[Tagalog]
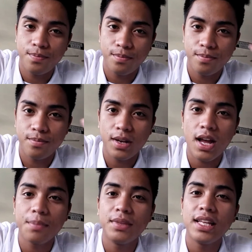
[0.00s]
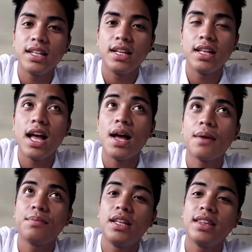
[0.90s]
new videos ko, um,
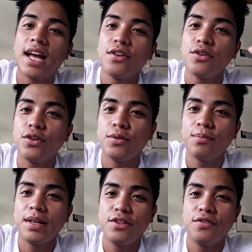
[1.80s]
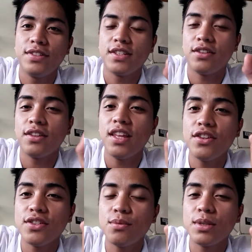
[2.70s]
maka-update
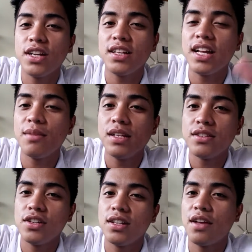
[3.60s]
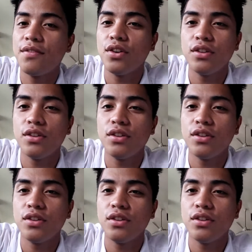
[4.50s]
update tayo kung may new visual ako.